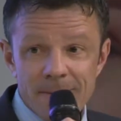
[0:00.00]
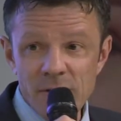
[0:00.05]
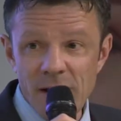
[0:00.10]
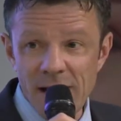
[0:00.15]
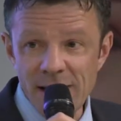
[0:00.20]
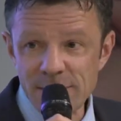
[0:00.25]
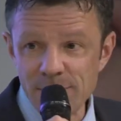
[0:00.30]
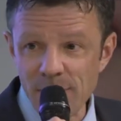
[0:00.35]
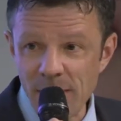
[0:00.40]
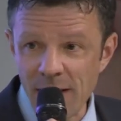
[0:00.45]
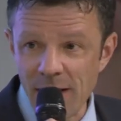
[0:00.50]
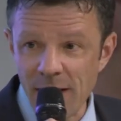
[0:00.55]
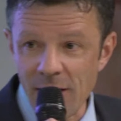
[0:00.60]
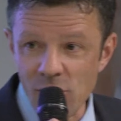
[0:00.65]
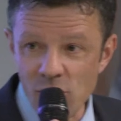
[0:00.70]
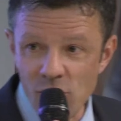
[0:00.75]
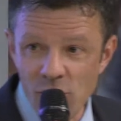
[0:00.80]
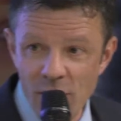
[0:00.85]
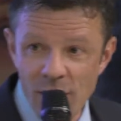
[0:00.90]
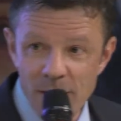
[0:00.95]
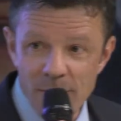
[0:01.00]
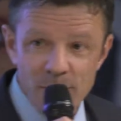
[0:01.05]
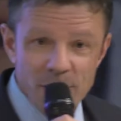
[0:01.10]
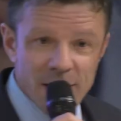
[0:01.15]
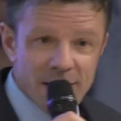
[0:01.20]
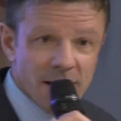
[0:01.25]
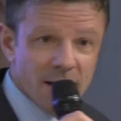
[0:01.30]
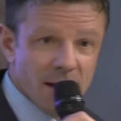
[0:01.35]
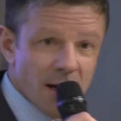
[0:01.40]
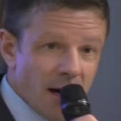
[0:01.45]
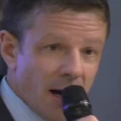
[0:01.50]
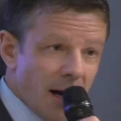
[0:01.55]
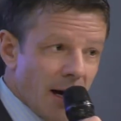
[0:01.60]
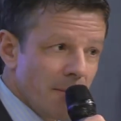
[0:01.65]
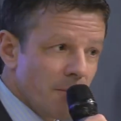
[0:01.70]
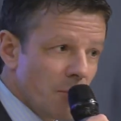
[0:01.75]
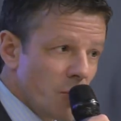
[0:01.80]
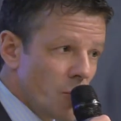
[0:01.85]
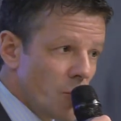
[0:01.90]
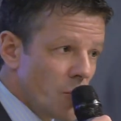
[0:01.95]
dass wir auch bei der
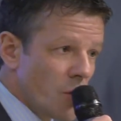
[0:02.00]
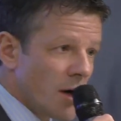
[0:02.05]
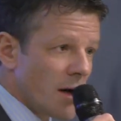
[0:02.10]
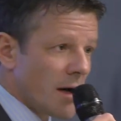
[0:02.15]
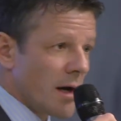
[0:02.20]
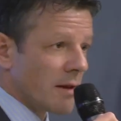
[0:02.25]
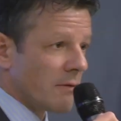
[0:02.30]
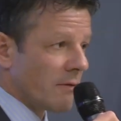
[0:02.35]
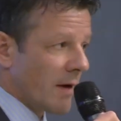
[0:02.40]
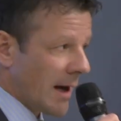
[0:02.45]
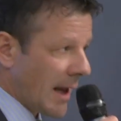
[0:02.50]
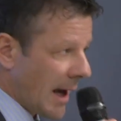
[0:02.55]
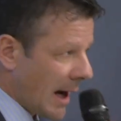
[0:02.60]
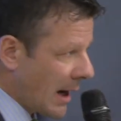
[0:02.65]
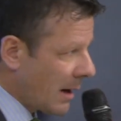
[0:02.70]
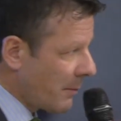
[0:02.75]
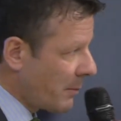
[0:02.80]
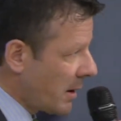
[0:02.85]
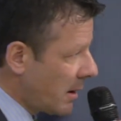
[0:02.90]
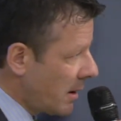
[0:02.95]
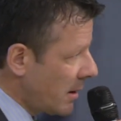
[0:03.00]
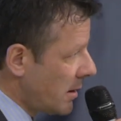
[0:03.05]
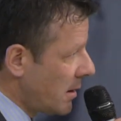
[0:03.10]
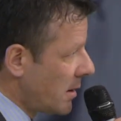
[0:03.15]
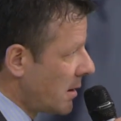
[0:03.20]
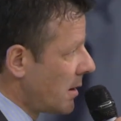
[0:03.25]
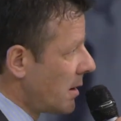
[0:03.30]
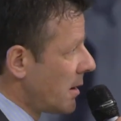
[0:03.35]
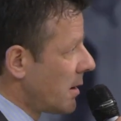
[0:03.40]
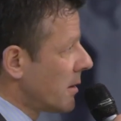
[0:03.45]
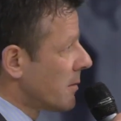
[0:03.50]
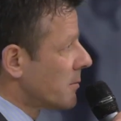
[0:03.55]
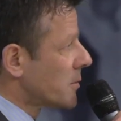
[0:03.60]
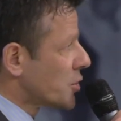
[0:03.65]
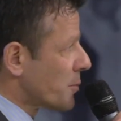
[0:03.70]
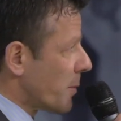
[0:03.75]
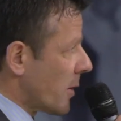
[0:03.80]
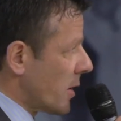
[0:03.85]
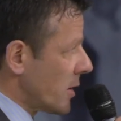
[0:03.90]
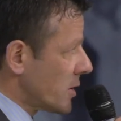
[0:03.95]
KMU ein valablen
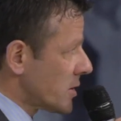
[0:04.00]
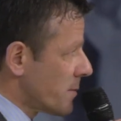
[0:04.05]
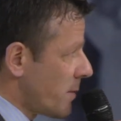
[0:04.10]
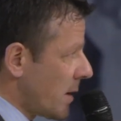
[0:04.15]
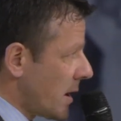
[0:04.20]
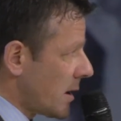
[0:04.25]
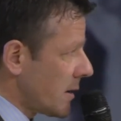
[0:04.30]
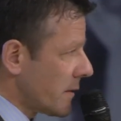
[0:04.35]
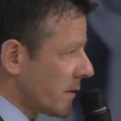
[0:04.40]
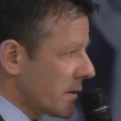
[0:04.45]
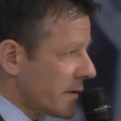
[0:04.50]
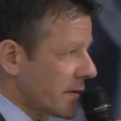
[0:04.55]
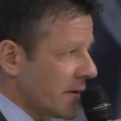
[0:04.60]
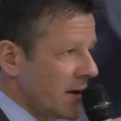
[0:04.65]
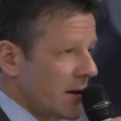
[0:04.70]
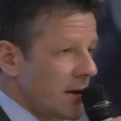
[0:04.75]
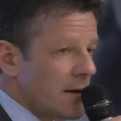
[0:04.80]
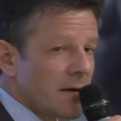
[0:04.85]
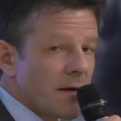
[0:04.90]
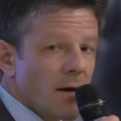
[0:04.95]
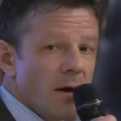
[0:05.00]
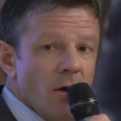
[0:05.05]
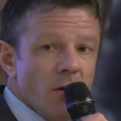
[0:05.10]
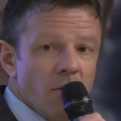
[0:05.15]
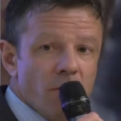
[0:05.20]
Gesprächspartner sind,